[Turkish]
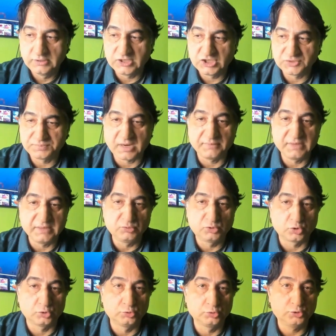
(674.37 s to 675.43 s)
Necip
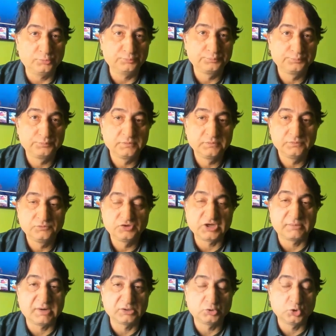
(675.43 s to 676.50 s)
Hablemitoğlu'nu
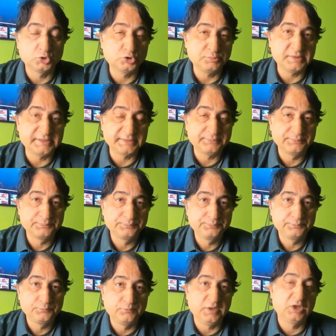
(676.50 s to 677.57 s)
cemaat öldürmedi.
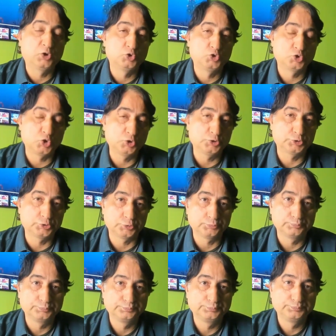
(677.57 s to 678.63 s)
Beni küçük
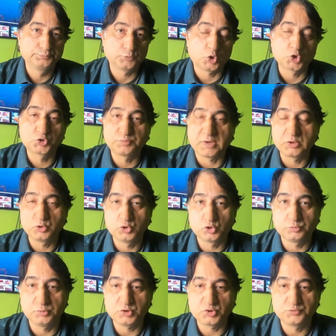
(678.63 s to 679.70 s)
öldürdü. Osman
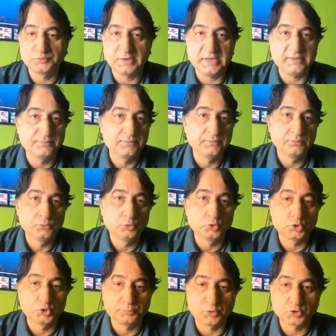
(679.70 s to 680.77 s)
Gürbüz ve
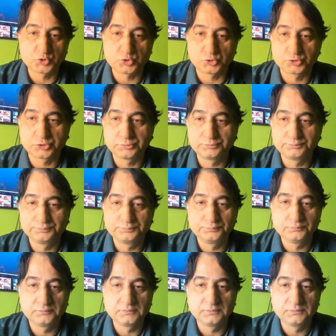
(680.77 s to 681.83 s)
Nuri Bozkur.
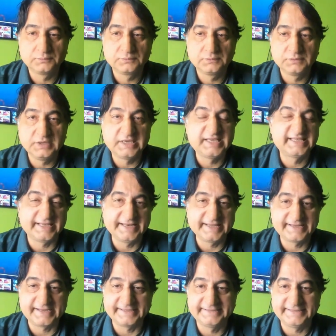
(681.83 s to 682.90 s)
İki
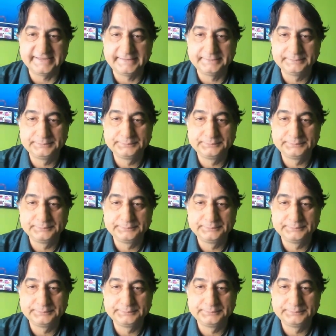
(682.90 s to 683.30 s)
tane katil.